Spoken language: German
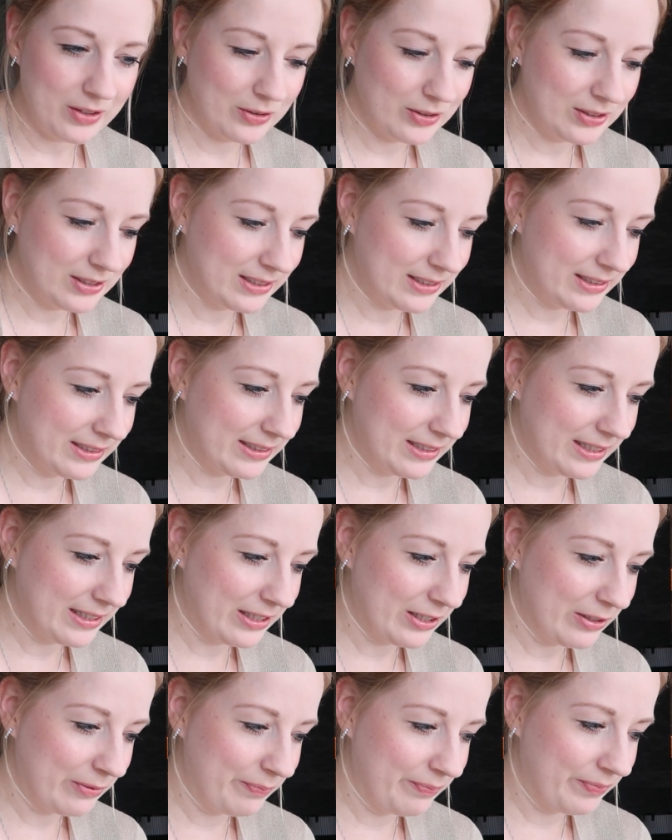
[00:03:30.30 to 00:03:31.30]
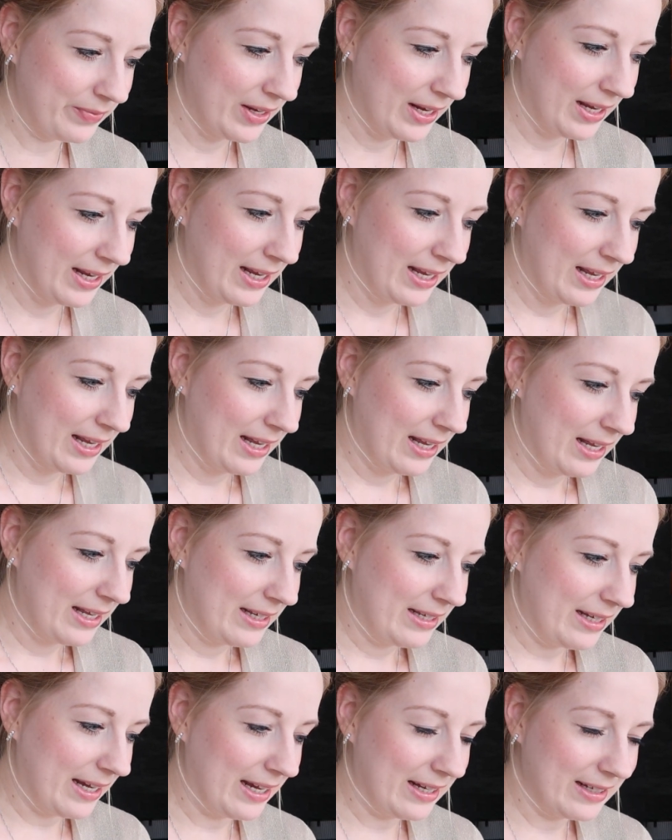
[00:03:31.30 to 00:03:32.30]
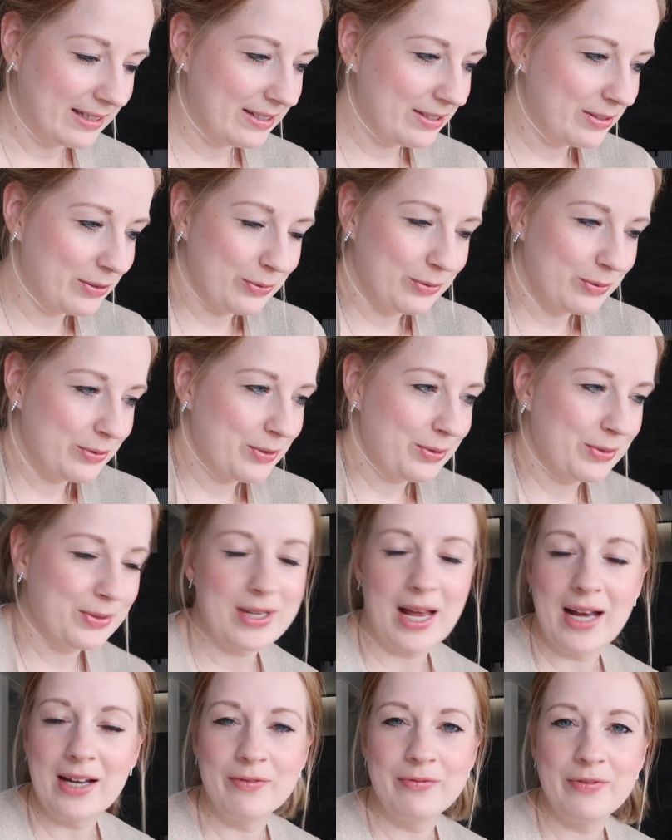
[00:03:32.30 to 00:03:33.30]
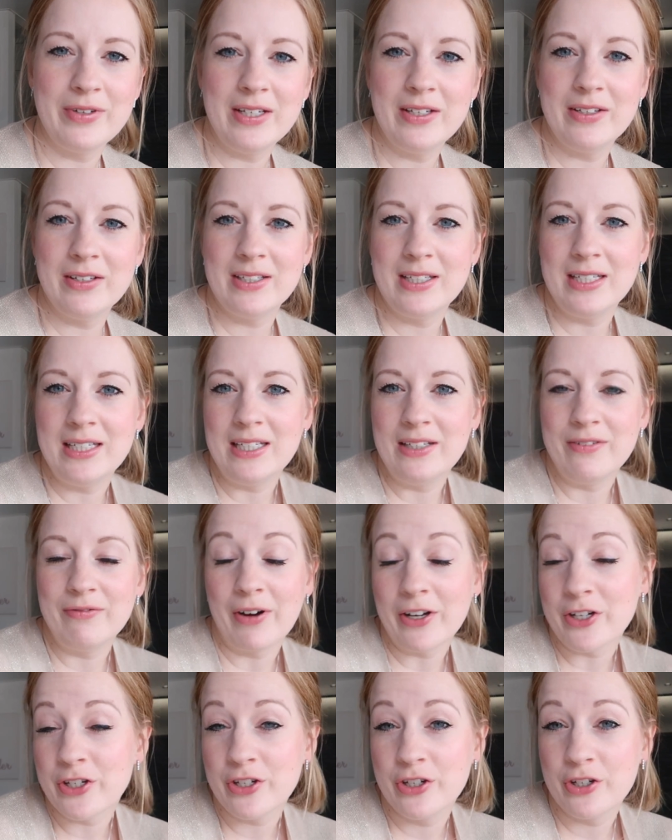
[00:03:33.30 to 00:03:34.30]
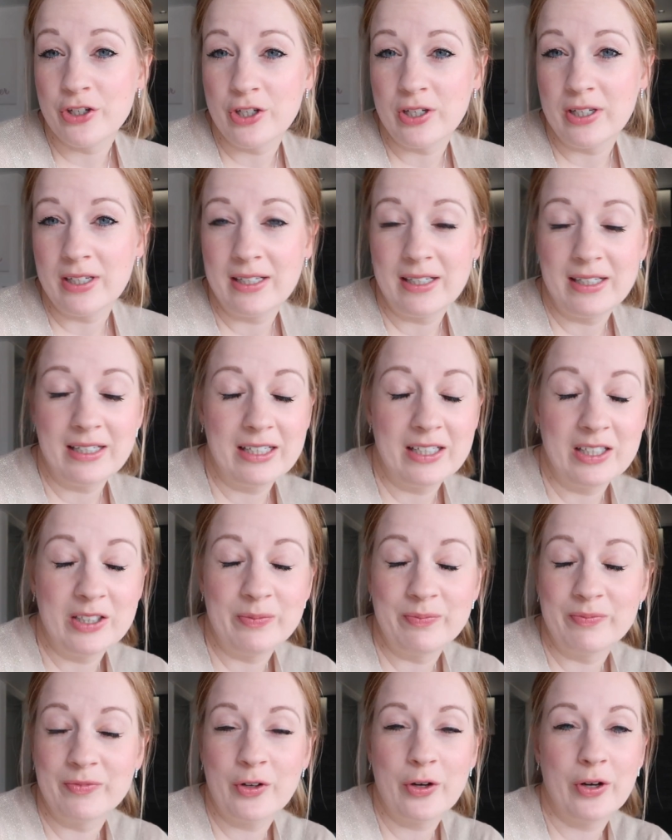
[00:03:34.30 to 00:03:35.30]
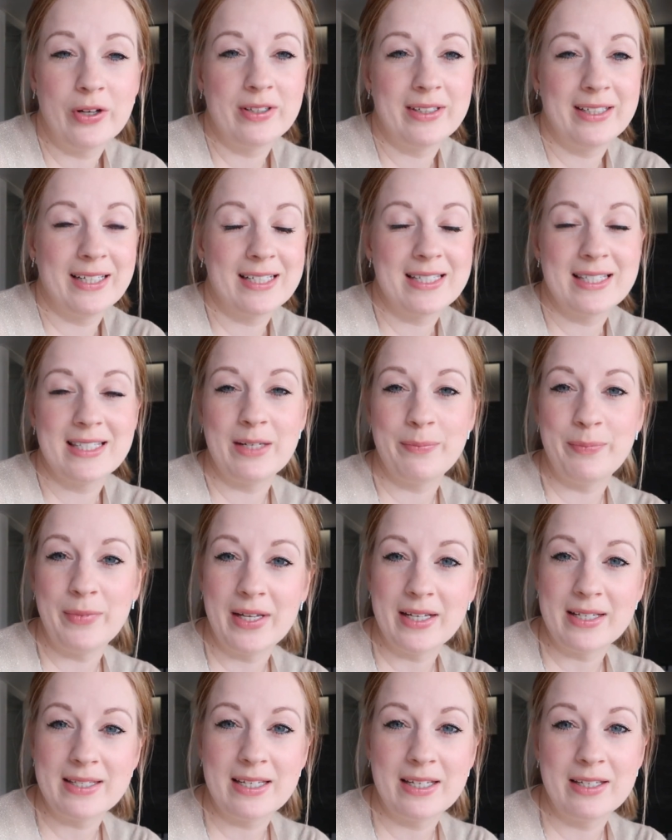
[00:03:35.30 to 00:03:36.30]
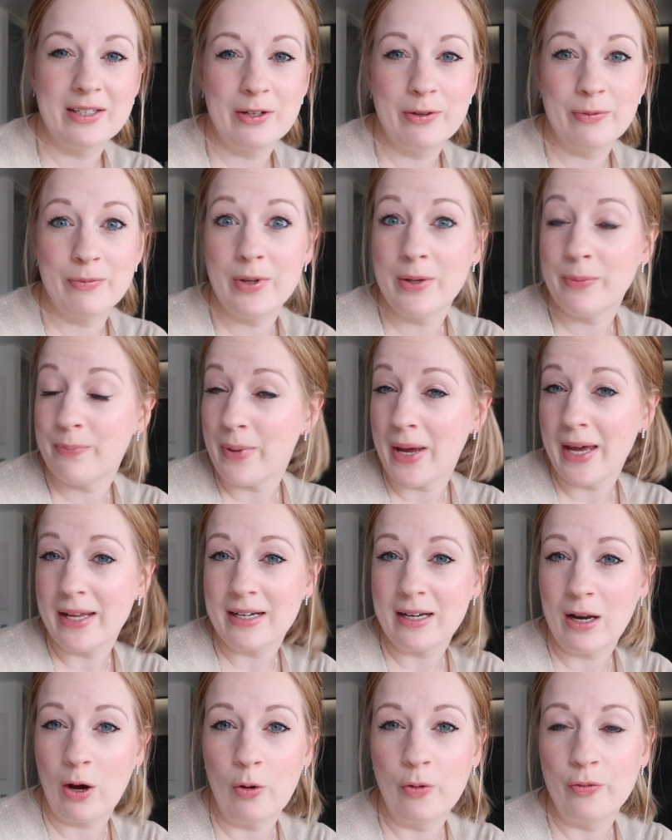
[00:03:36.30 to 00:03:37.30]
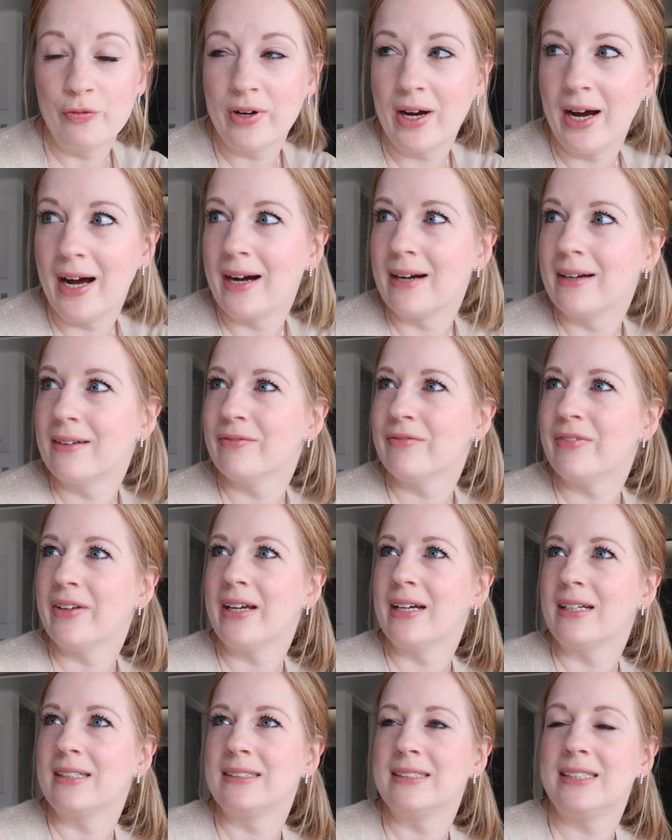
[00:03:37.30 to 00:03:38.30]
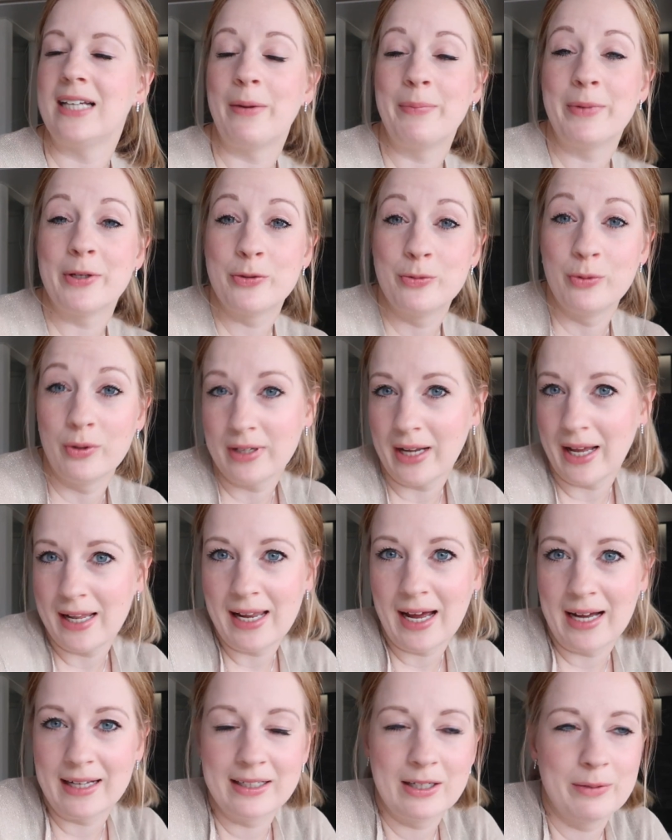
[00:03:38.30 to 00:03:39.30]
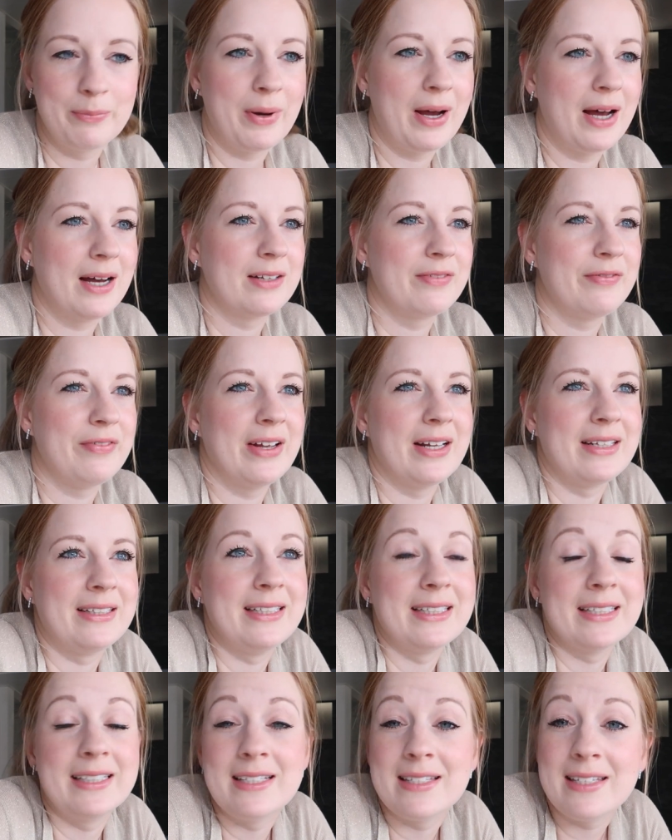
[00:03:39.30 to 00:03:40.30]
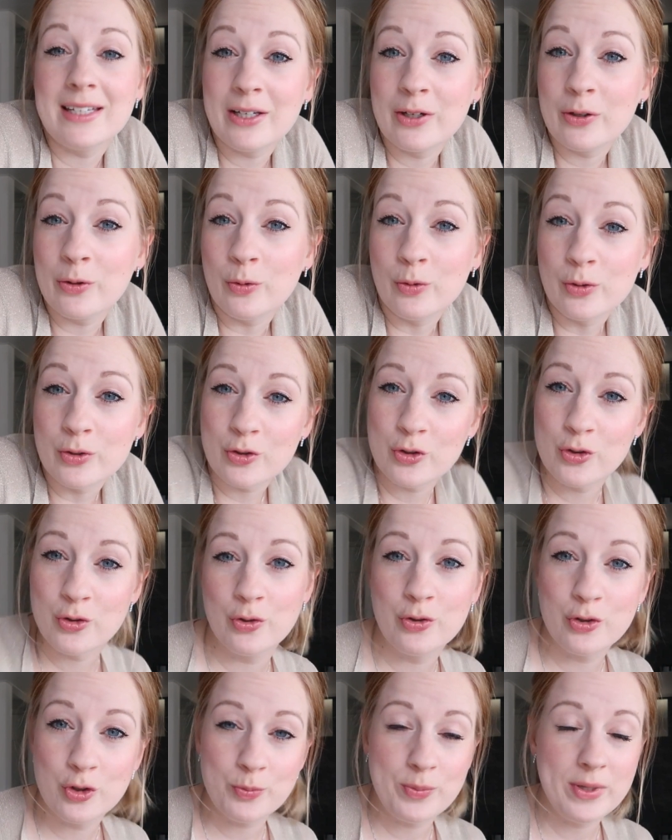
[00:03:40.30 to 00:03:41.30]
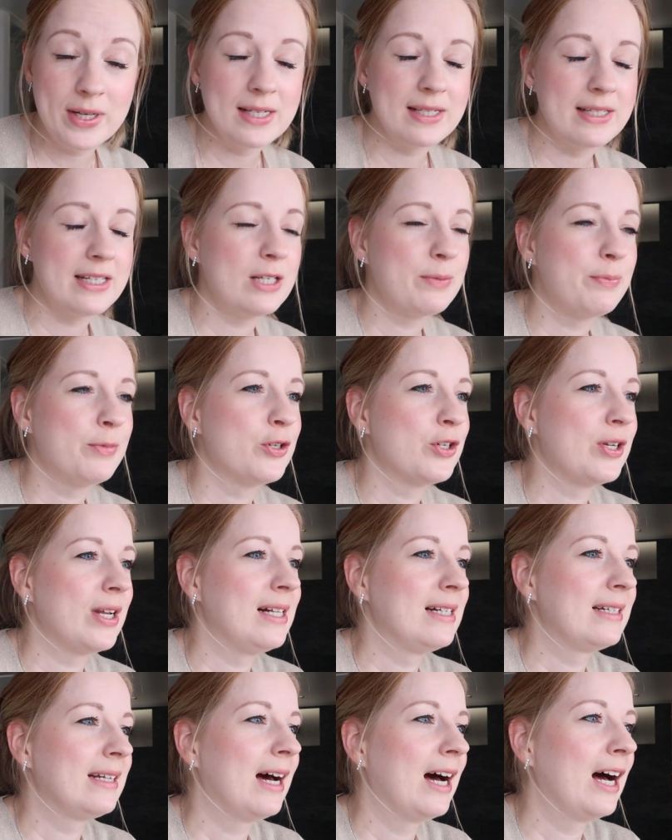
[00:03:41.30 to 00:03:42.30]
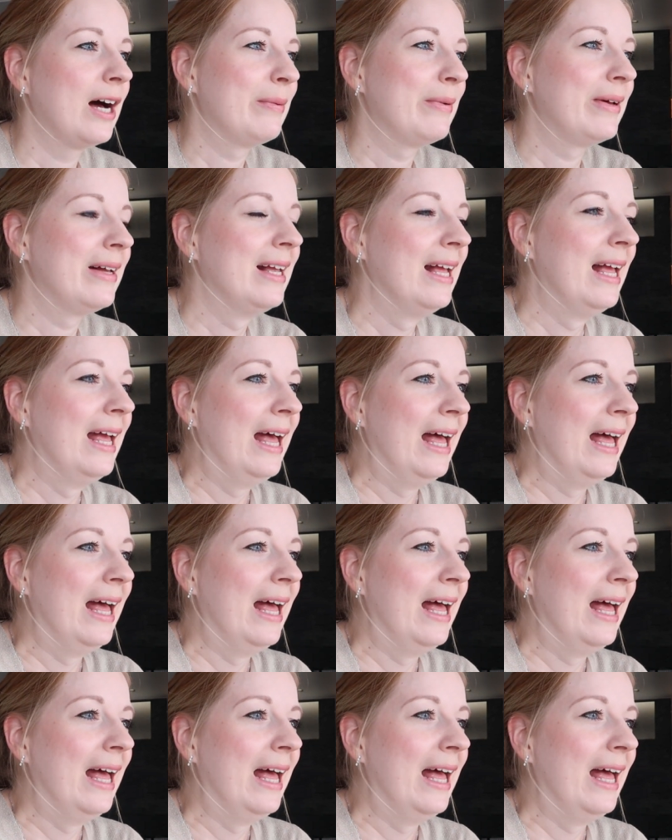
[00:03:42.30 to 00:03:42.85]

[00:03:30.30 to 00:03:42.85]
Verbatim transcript: und ähm, ja, so, so Sachen wie die Waschtische ähm, können jetzt demnächst in den Bädern aufgehangen werden, die Armaturen alle angebracht werden, die riesigen, großen, schönen Spiegel, die ich bestellt habe.